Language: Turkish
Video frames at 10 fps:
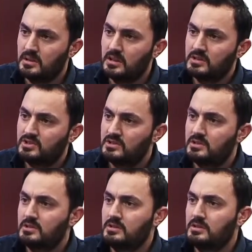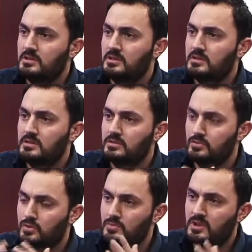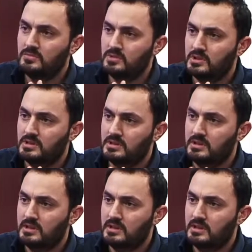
Hı hı. Şimdi e, normal bir şekilde